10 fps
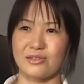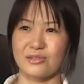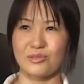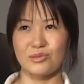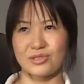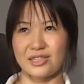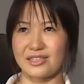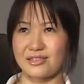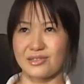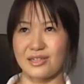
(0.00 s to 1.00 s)
そのさっ
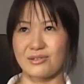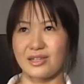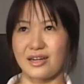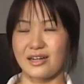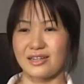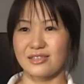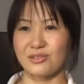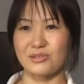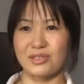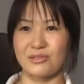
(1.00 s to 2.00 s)
き言ったような
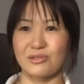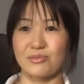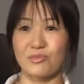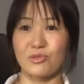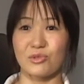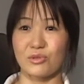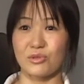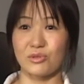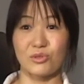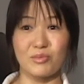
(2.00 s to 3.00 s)
ゾンタともう
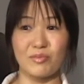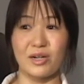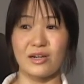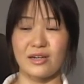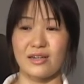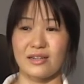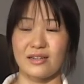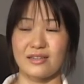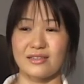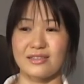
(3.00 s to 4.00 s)
このまま
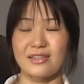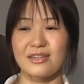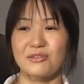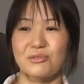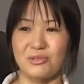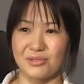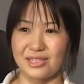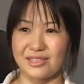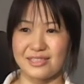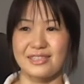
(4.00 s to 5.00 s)
世界のことな
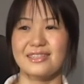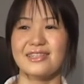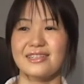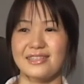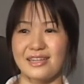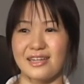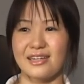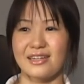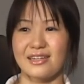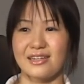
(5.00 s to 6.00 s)
んて知らないで
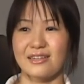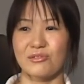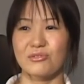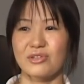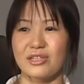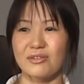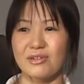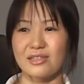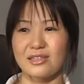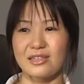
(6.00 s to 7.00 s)
この平
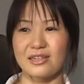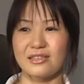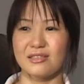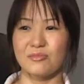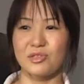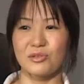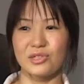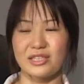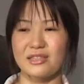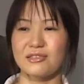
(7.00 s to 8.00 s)
和な中に身を
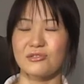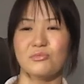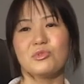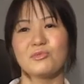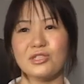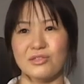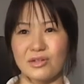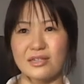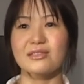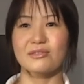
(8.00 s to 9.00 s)
置きたいっていう思いもきっ
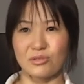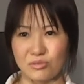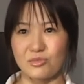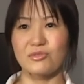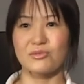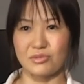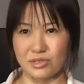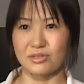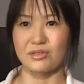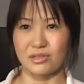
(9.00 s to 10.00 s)
とあったと思うんです。